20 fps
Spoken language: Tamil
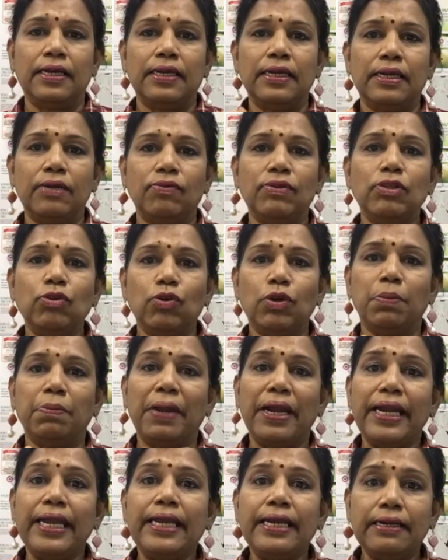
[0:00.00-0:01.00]
இன்னைக்கு வந்து ஒரு
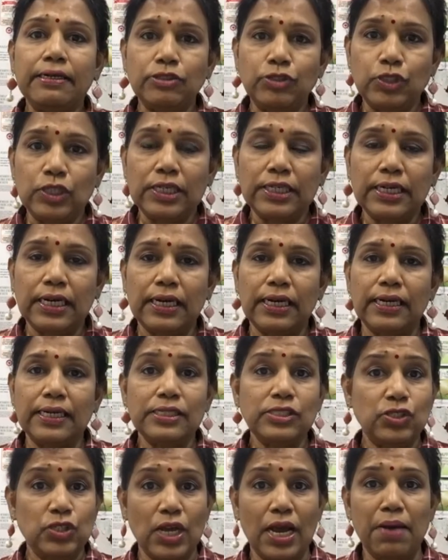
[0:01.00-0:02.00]
மெடிக்கல்
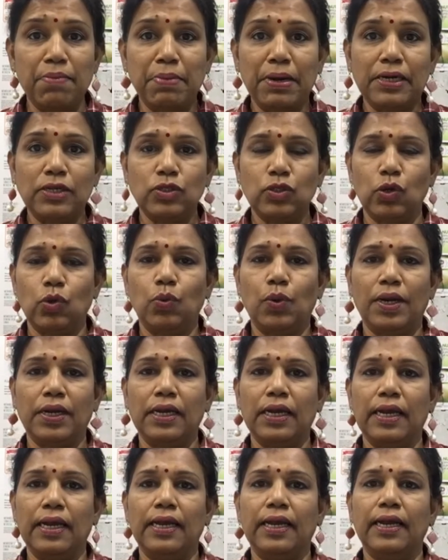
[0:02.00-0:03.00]
ஜேர்னலில் ஜாமான்னு
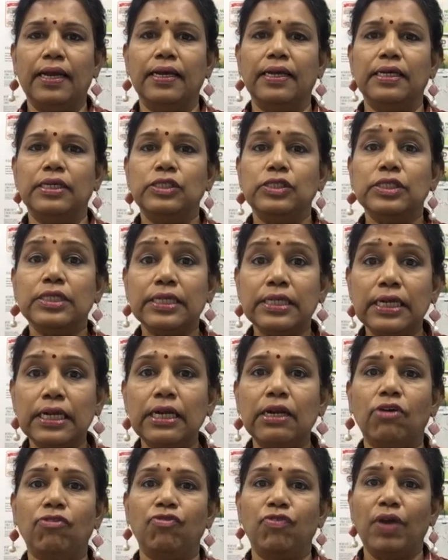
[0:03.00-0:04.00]
சொல்லுவாங்க
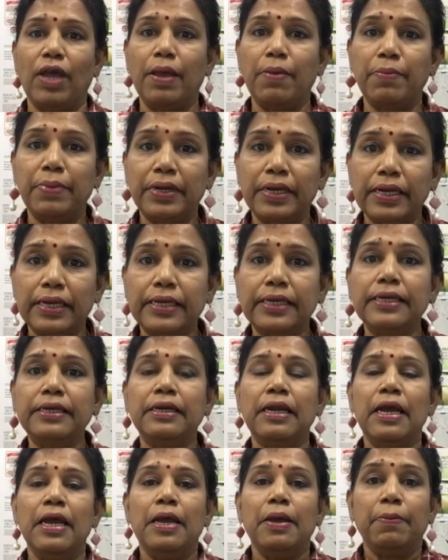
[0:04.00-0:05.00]
ஜேர்னல் ஆஃப்
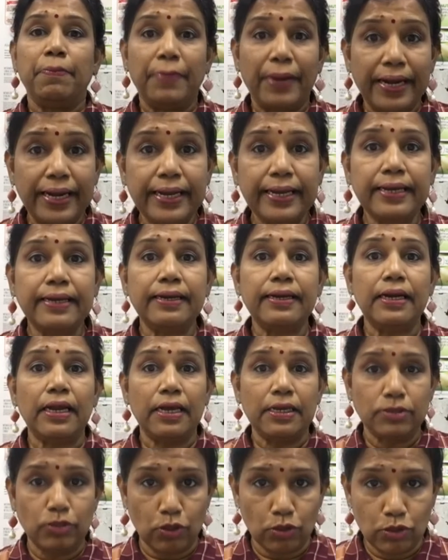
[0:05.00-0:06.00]
அமெரிக்கன் மெடிக்கல்
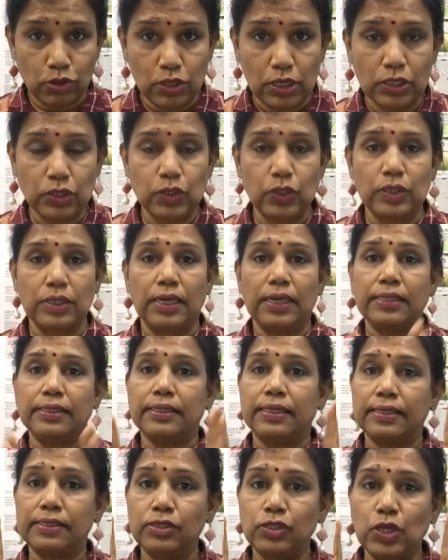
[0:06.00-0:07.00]
அசோசியேஷன்
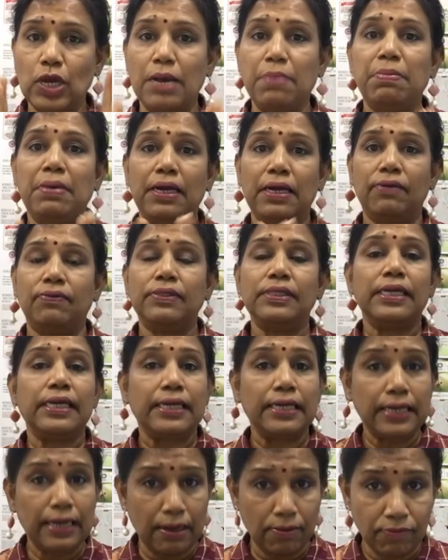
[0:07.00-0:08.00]
அந்த ஜாமாவில் வந்து
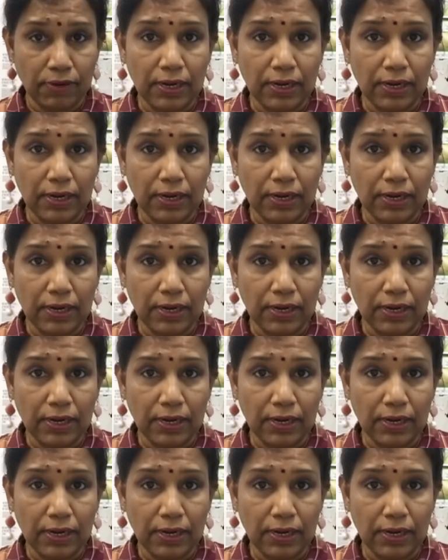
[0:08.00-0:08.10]
என்ன